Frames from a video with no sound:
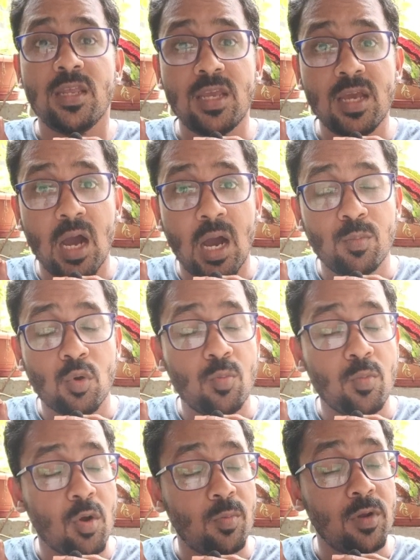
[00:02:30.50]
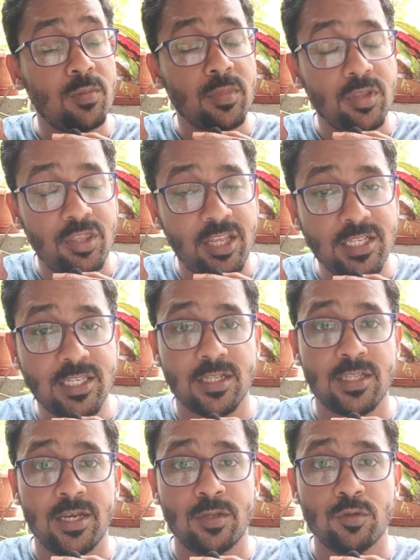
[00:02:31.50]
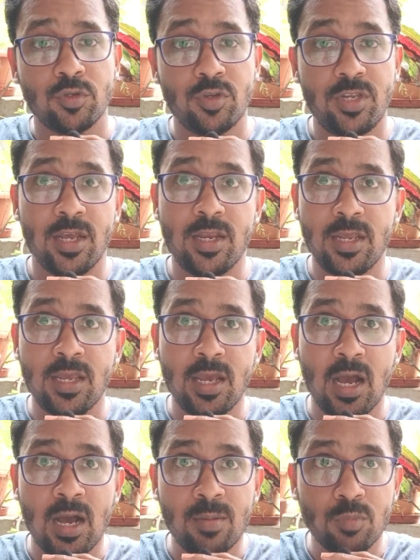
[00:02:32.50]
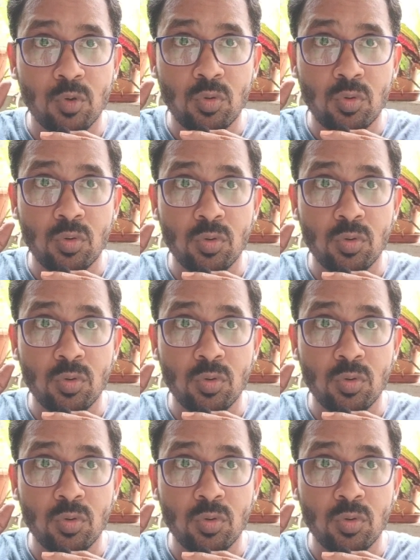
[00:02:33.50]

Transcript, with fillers: ये आपको प्रॉब्लम दे सकता है दोस्तों यानी कि आपको